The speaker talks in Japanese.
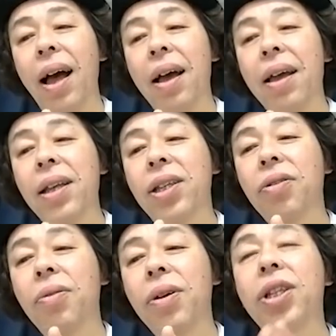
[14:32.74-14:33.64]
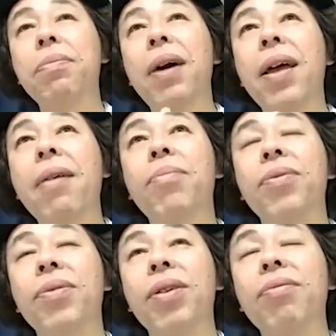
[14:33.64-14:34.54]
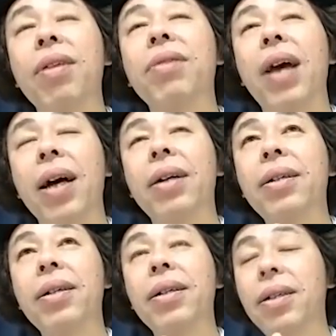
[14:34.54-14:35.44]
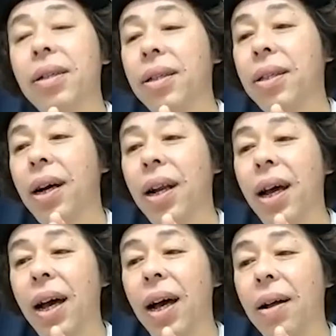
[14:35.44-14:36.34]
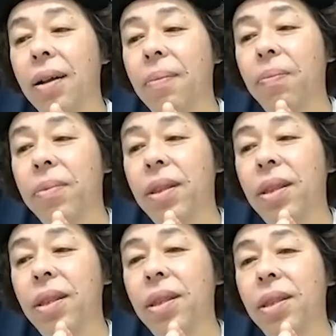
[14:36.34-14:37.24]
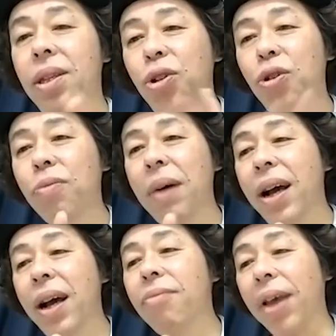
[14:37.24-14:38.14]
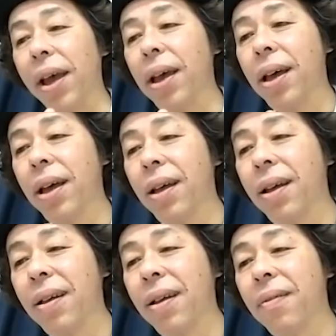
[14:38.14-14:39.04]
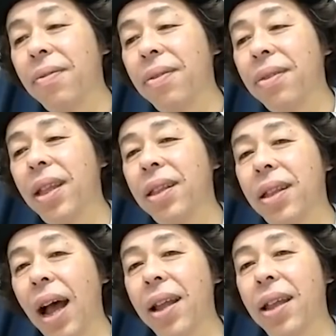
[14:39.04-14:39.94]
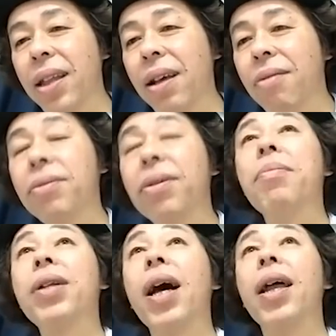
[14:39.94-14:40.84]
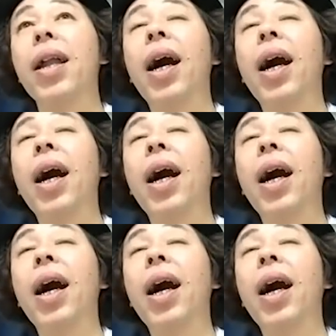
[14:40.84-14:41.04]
一応1万円分って言うてるやん。だから、20枚買うねん。うん。で誰出てくるかみたいな